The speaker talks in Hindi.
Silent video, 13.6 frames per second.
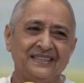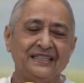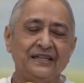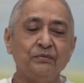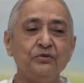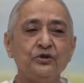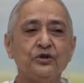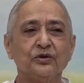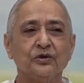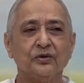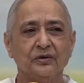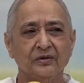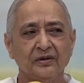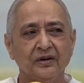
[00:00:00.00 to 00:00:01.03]
समझो
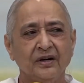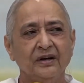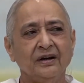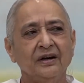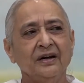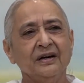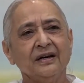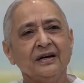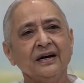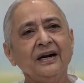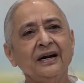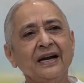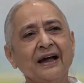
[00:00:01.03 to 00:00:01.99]
कल